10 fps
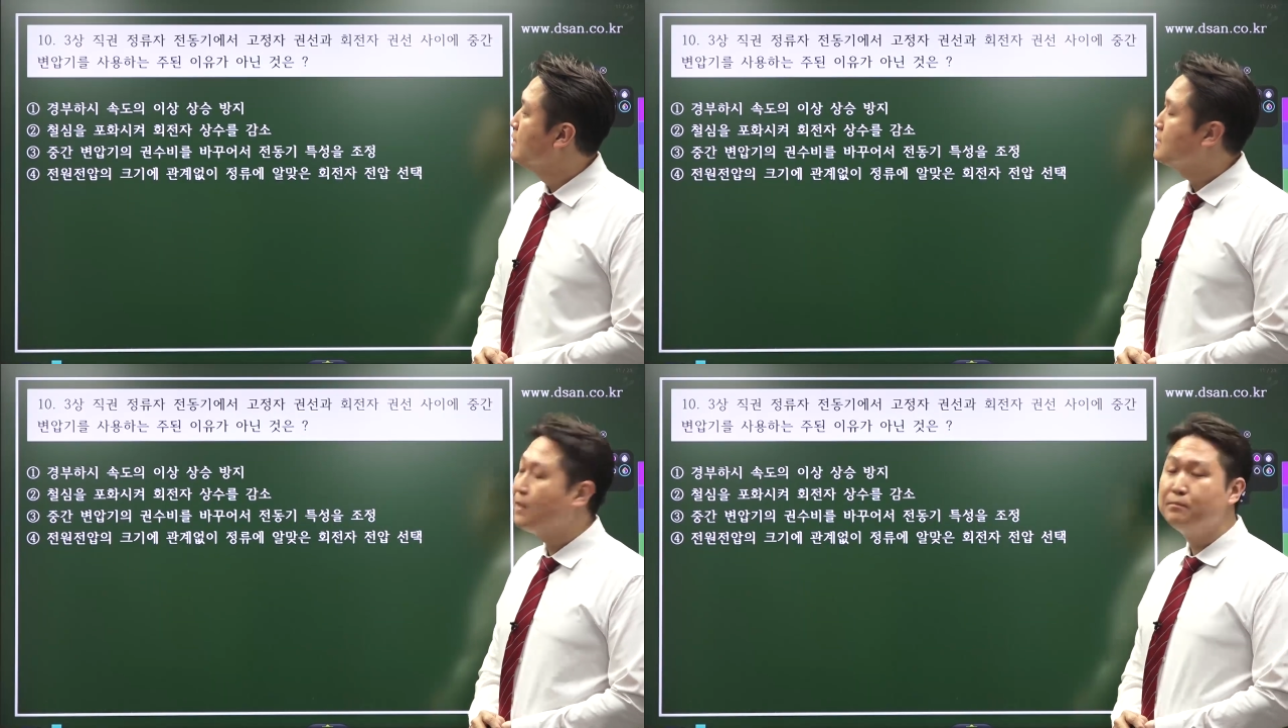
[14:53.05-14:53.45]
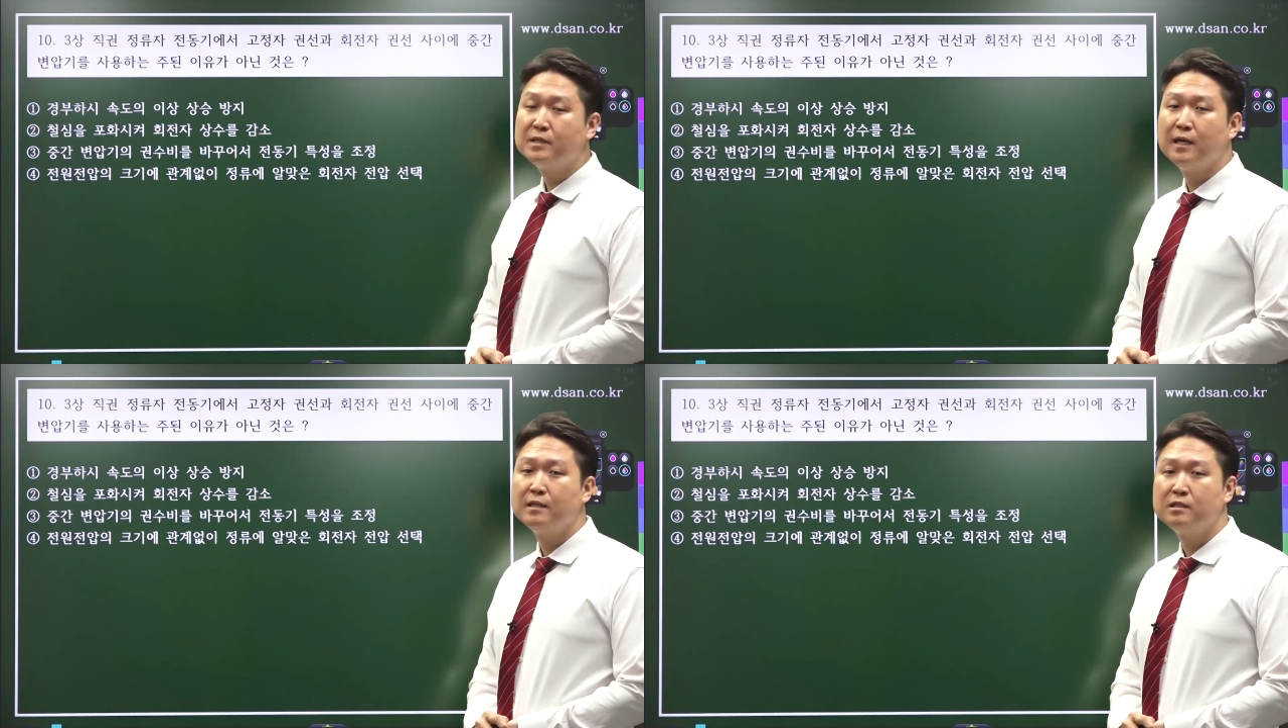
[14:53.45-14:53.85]

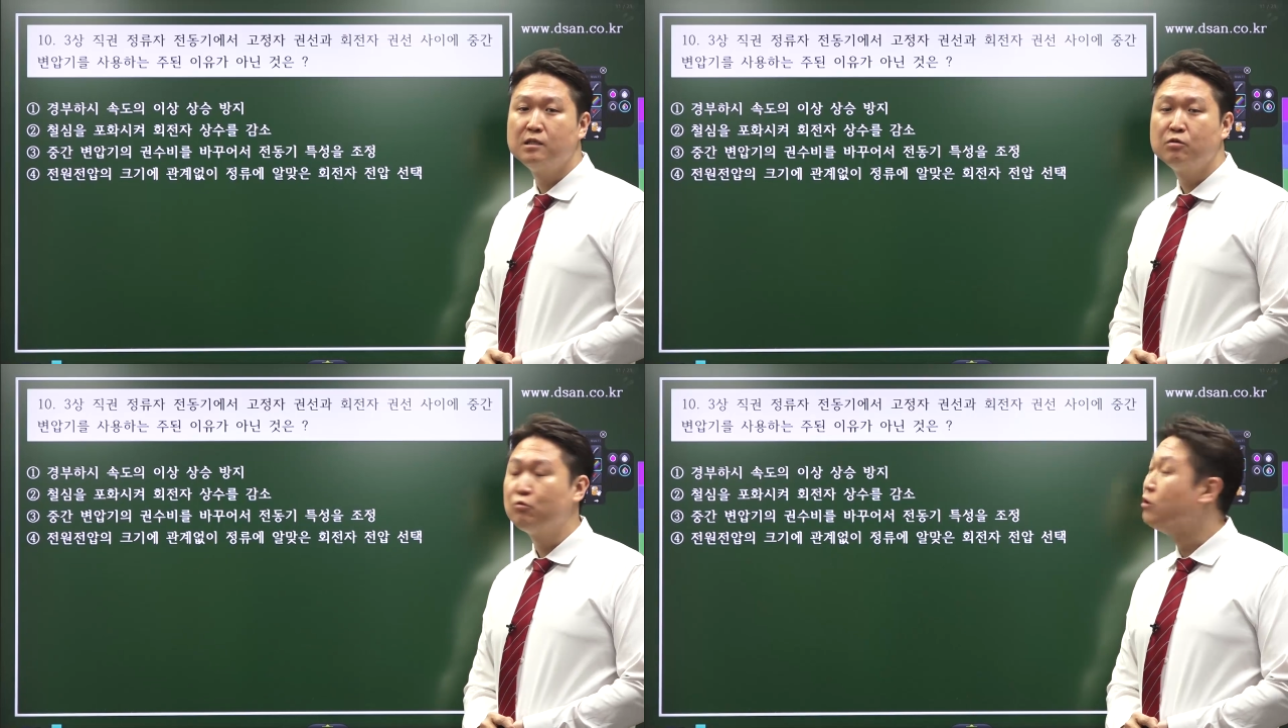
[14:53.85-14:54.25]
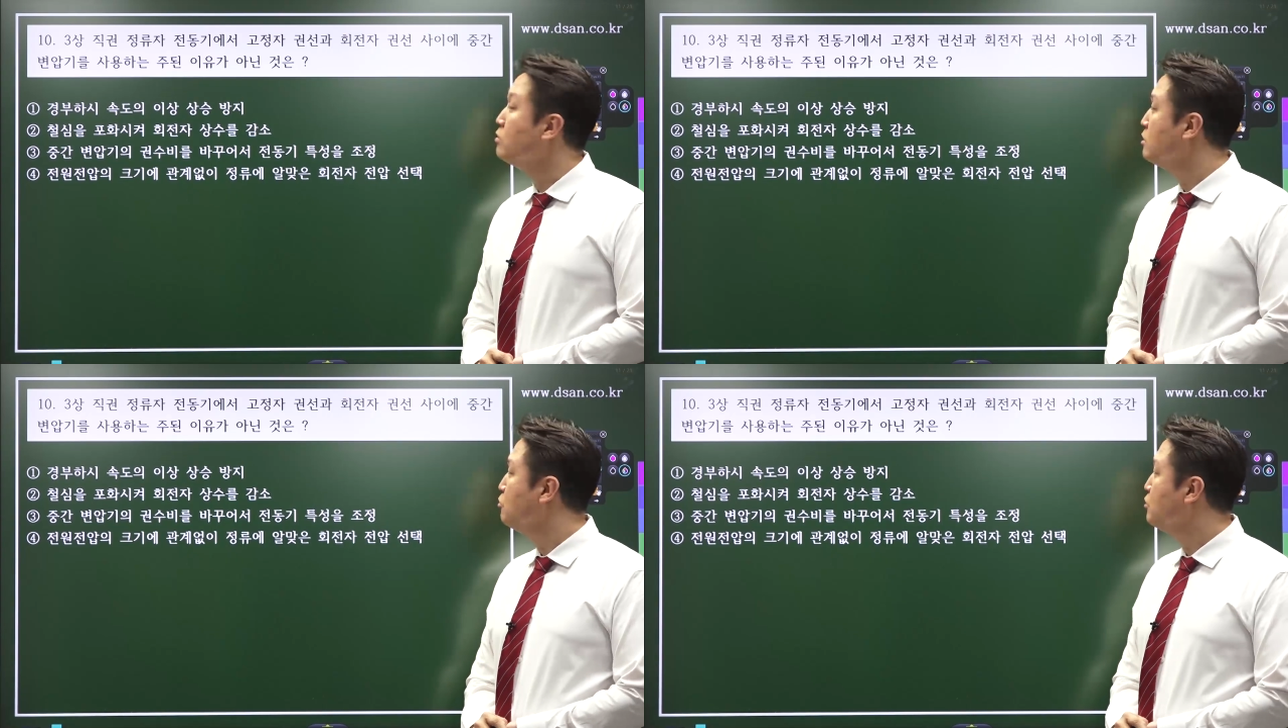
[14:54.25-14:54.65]
3상
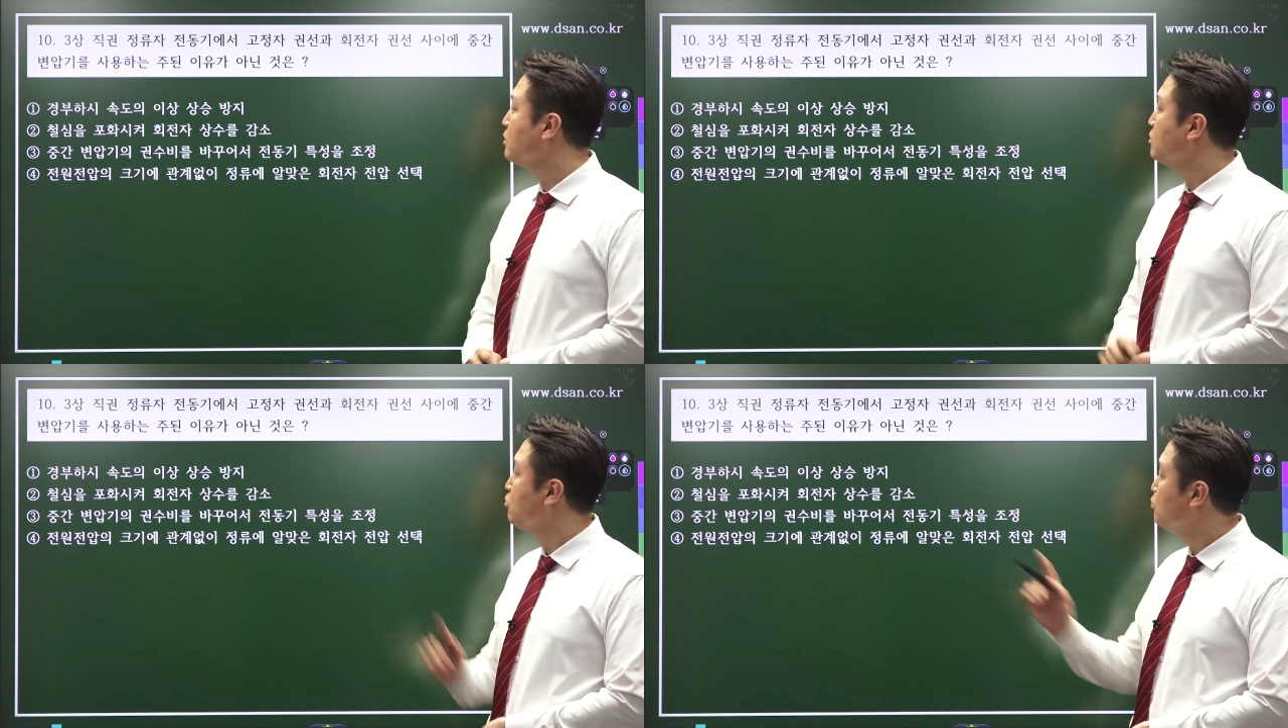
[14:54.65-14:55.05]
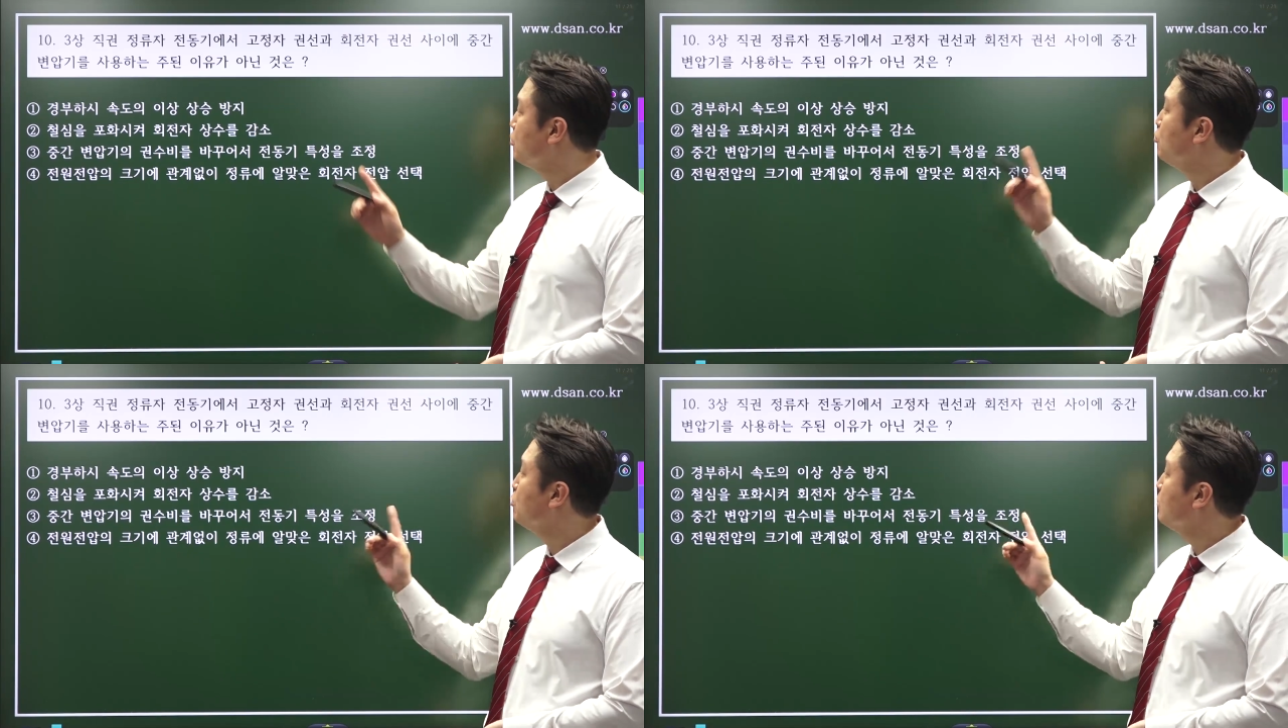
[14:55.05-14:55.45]
직권 정류
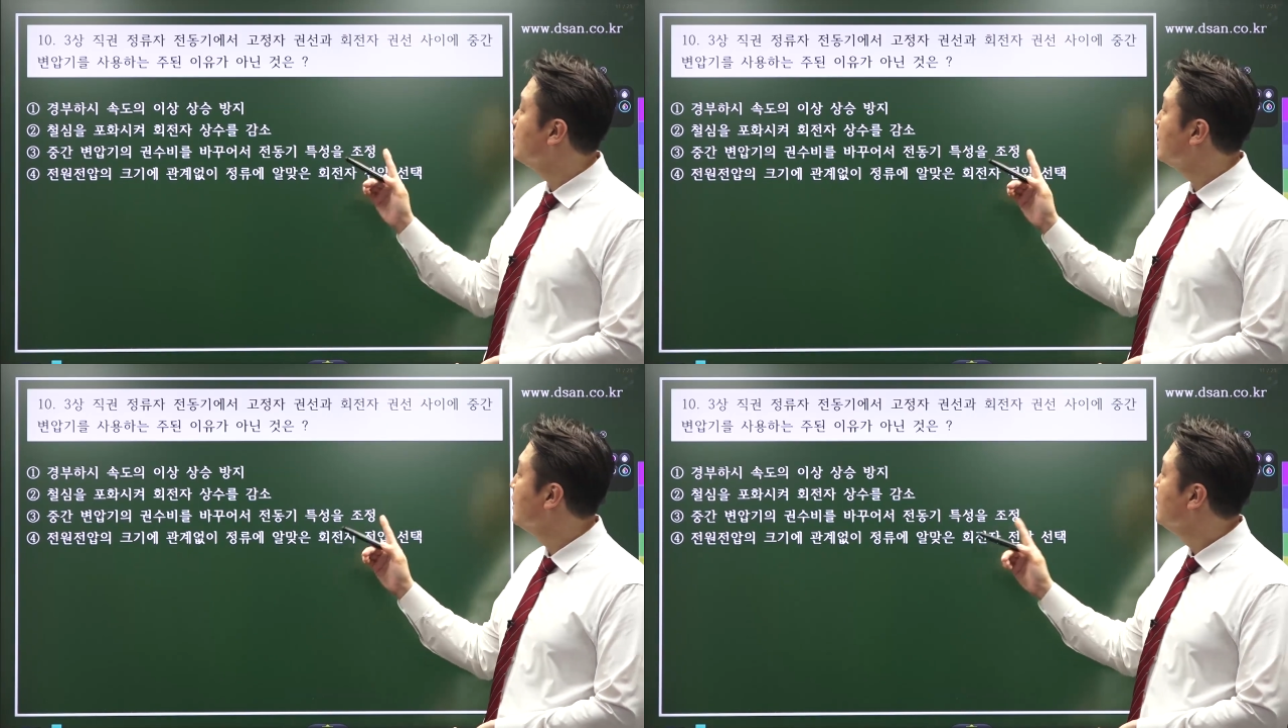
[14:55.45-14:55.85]
전동기입니다.